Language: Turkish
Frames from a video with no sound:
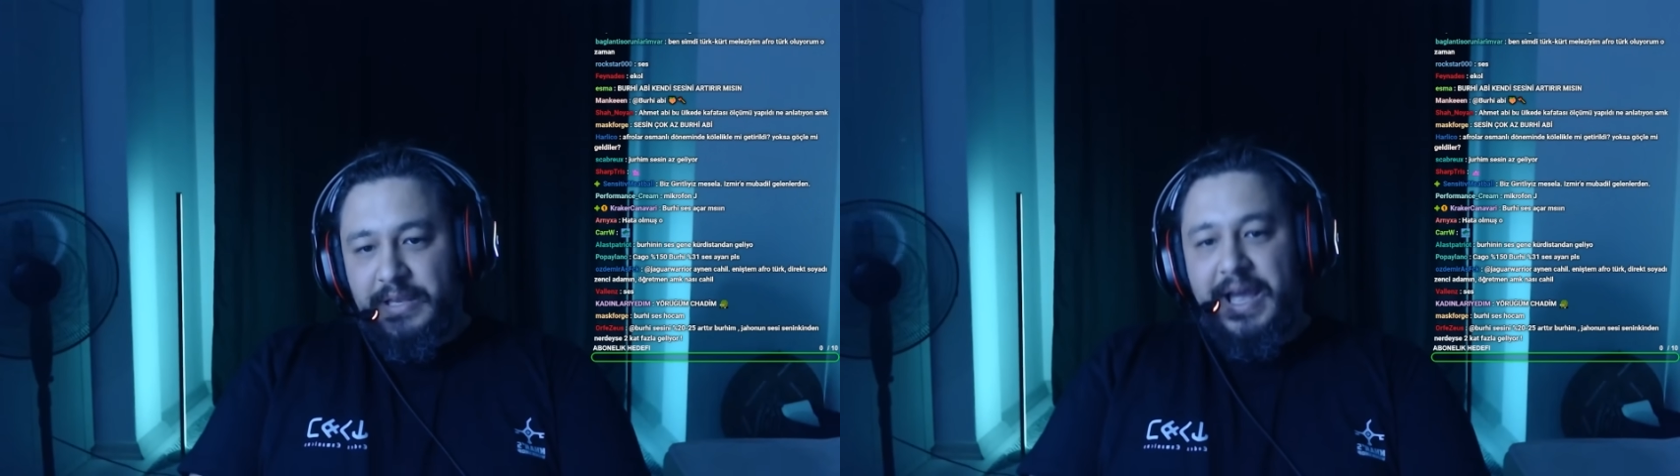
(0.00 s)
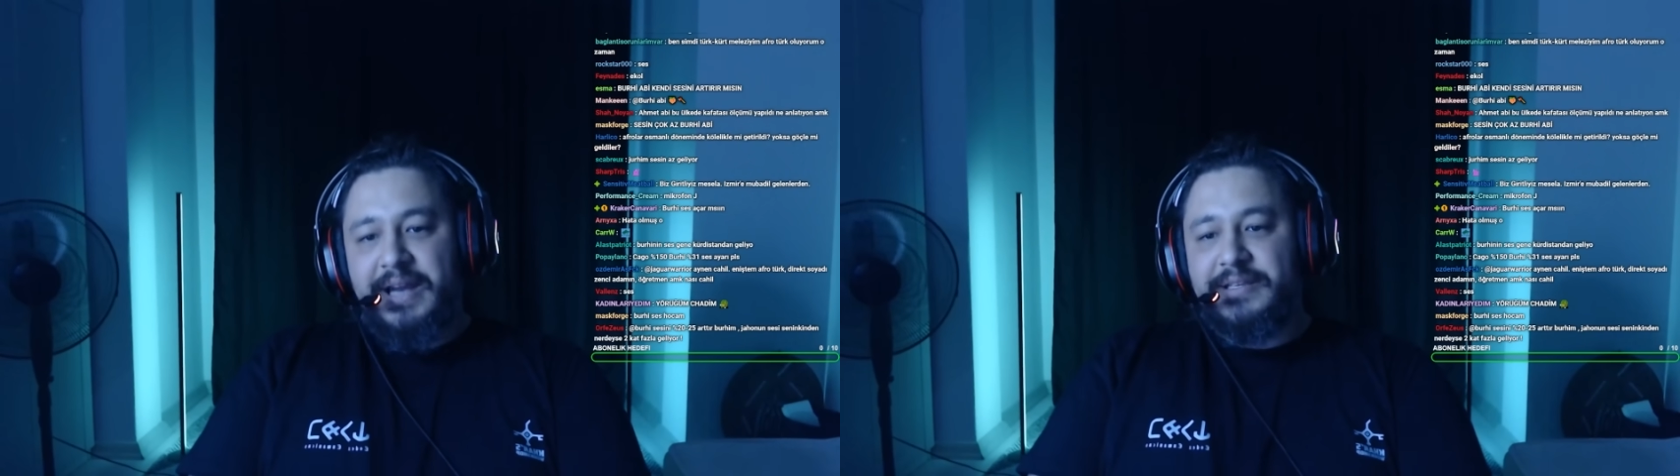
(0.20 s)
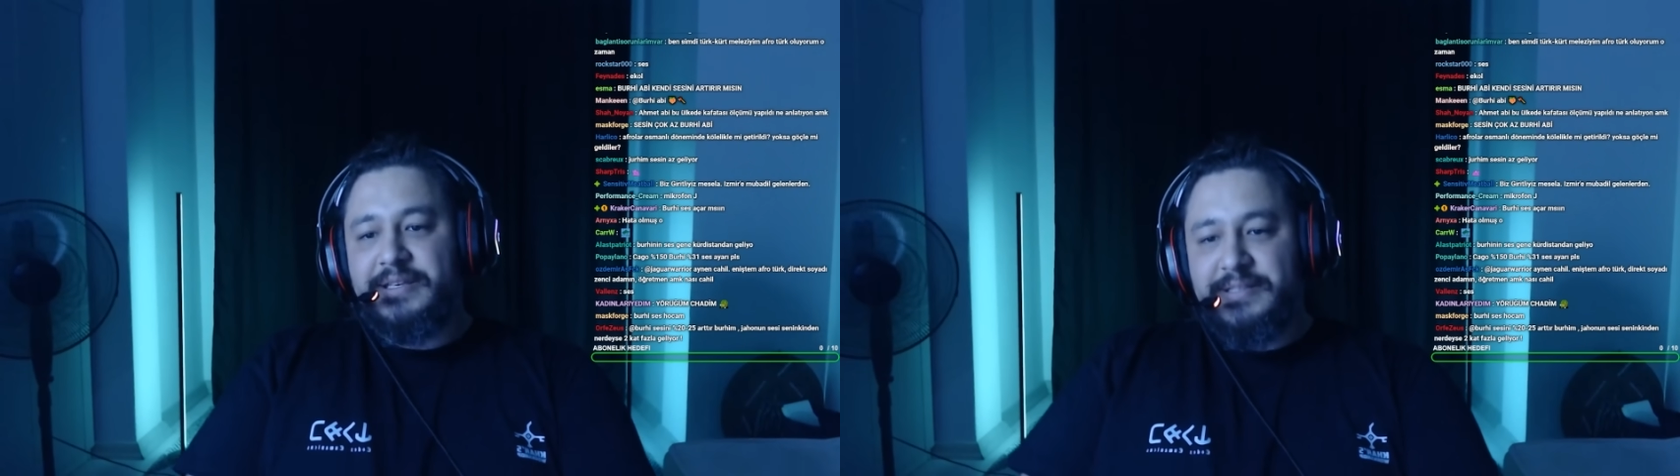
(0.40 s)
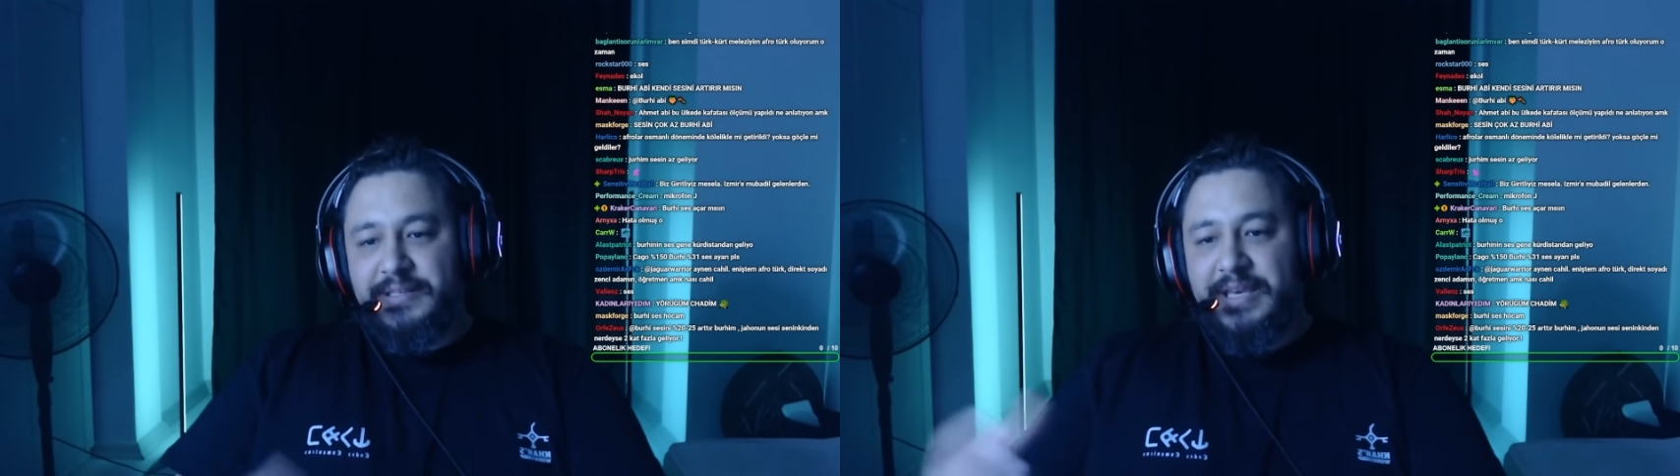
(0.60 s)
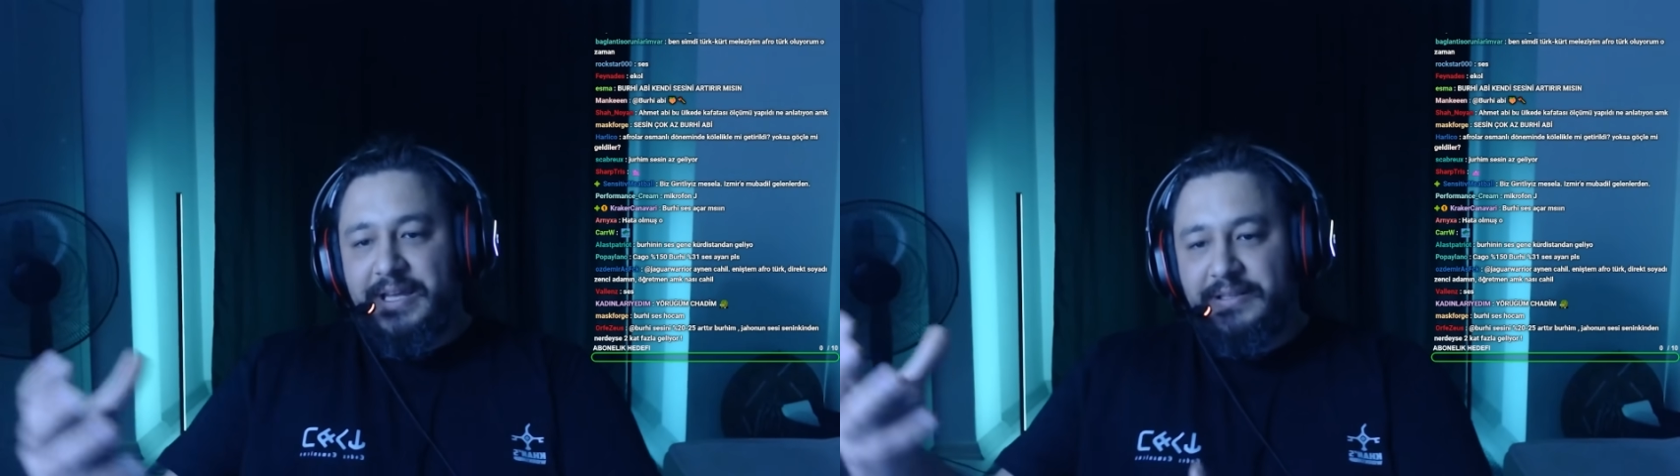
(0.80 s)
herkesin
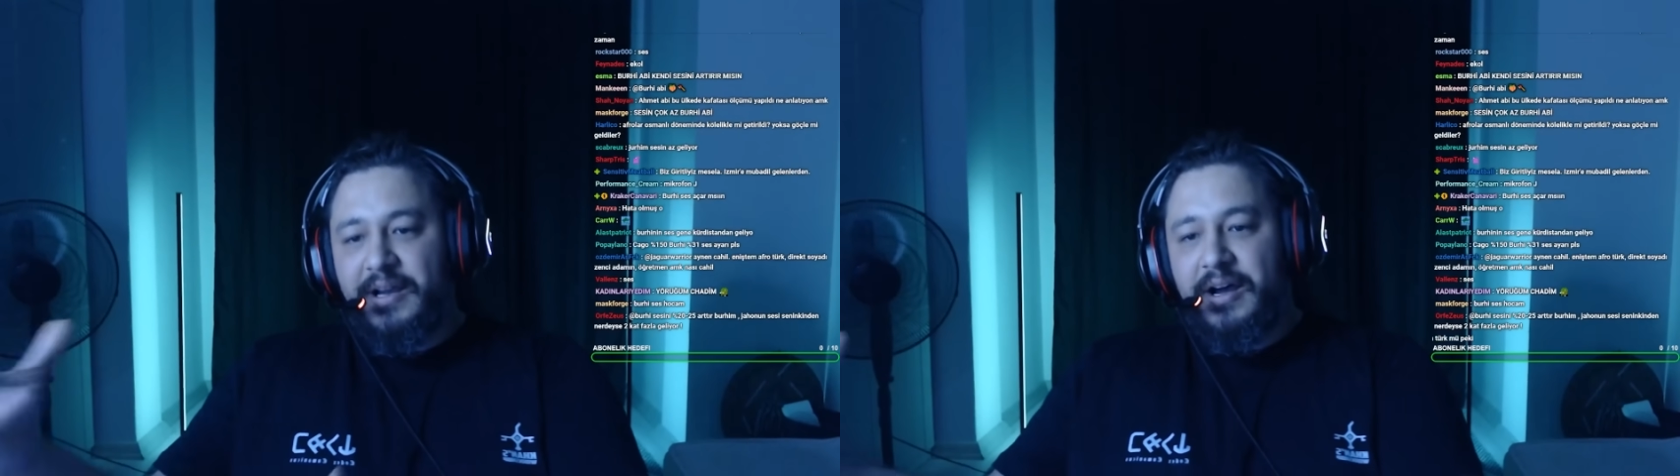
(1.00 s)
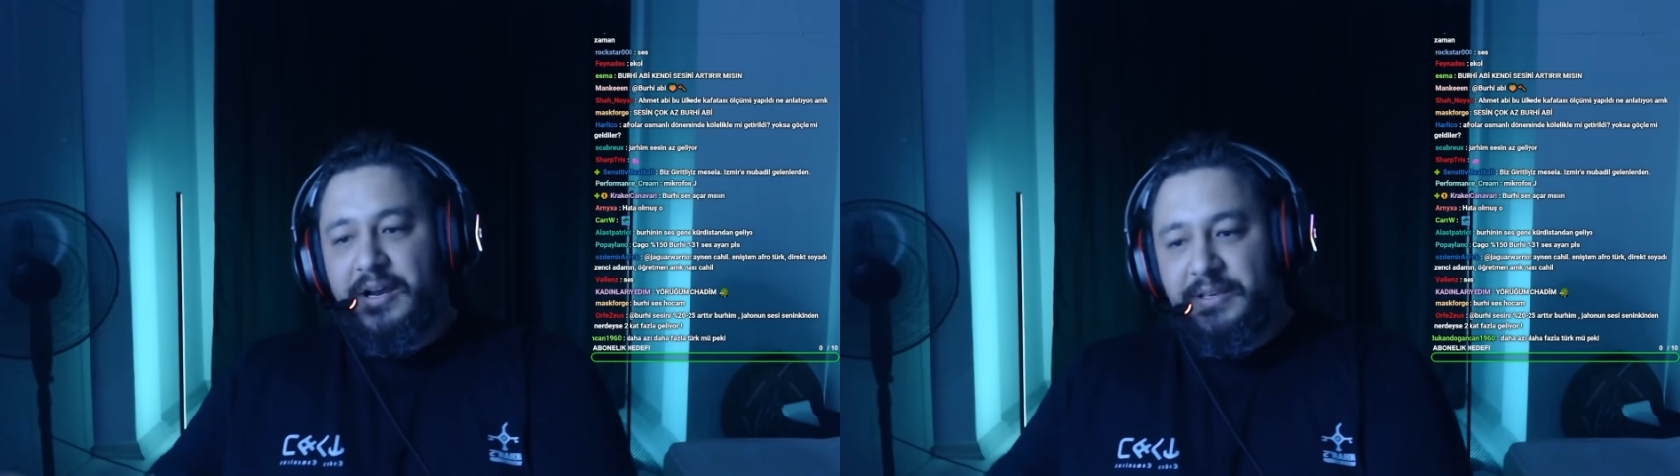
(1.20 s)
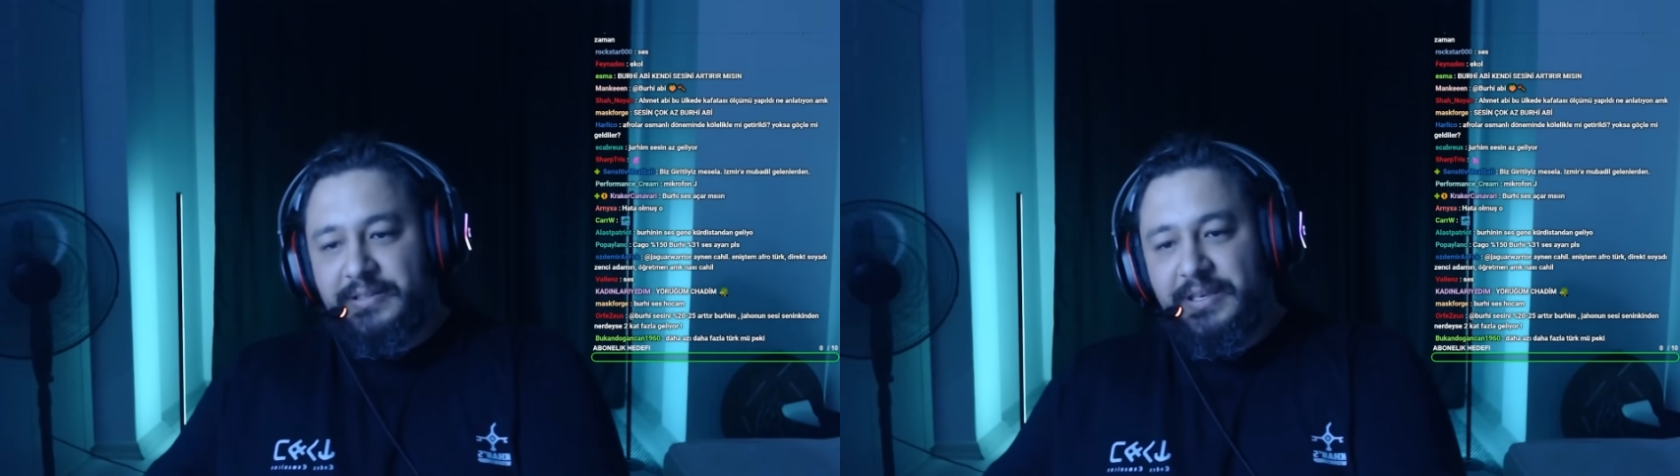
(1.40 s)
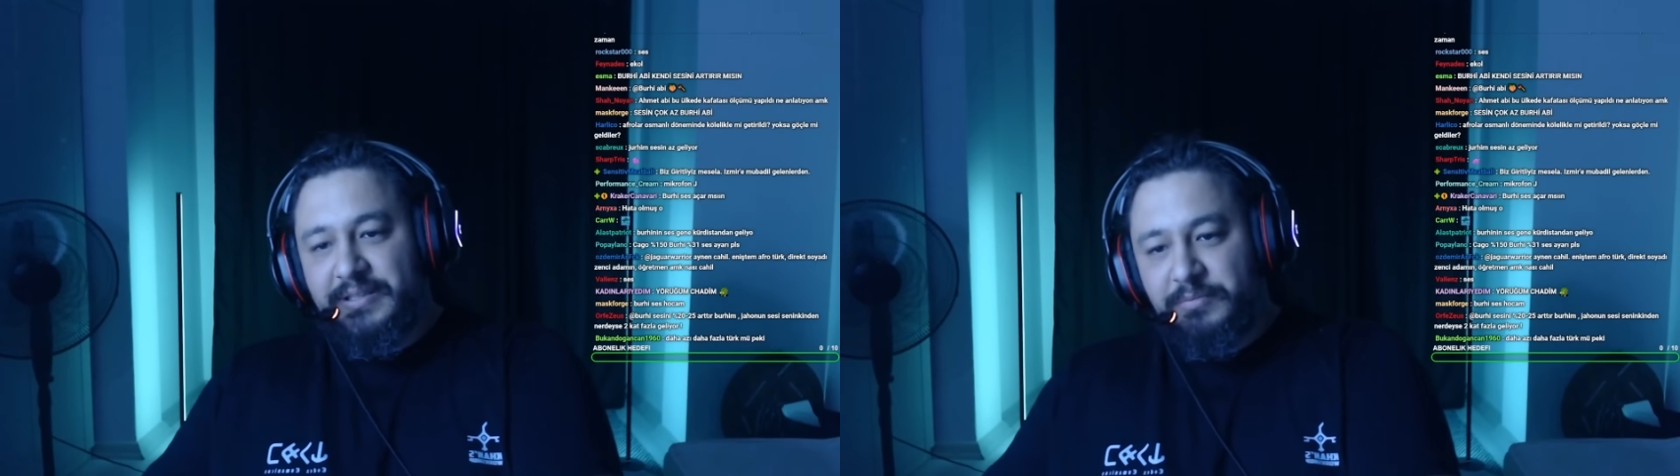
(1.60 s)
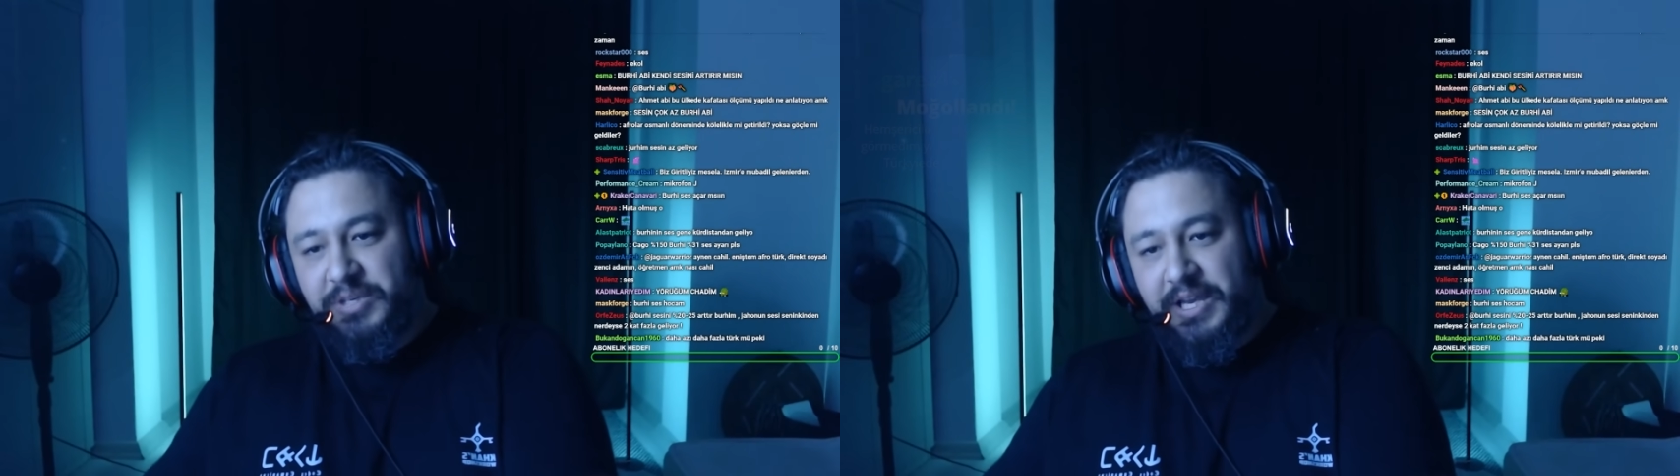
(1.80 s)
kendi
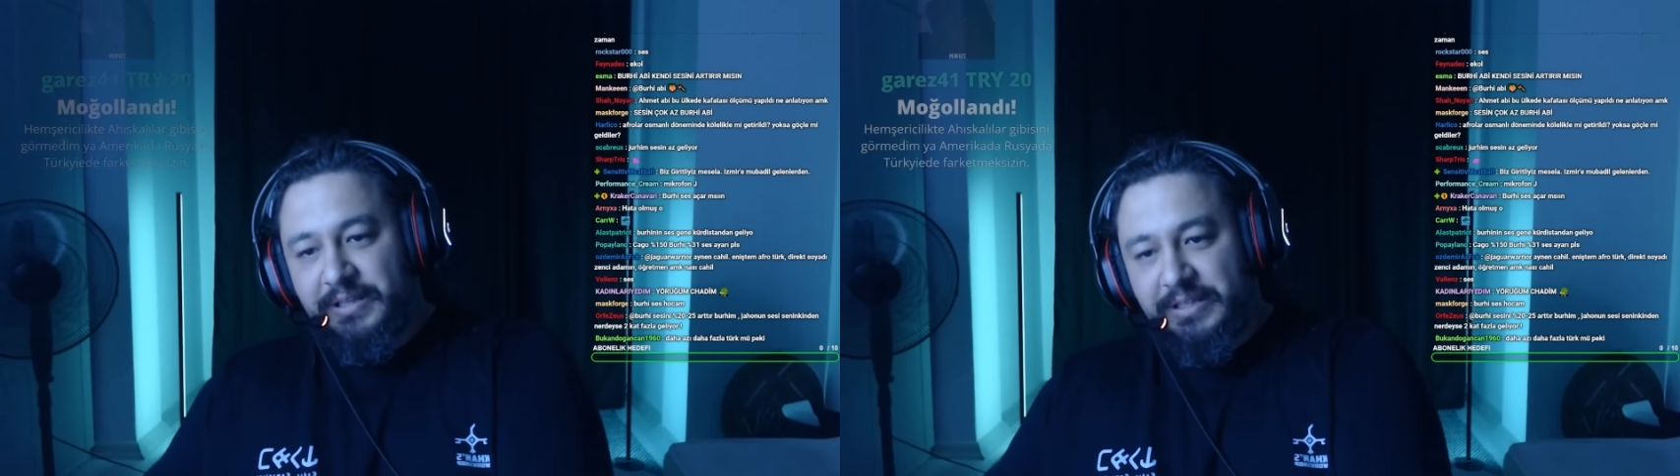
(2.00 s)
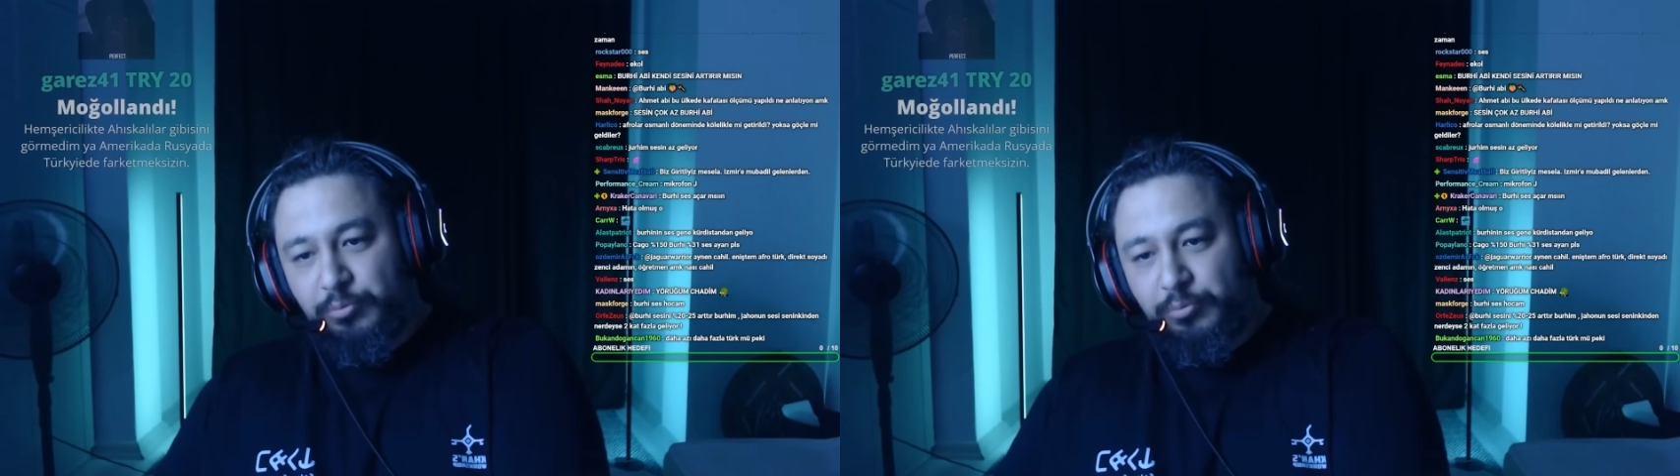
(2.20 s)
aidiyeti bir yanda ee.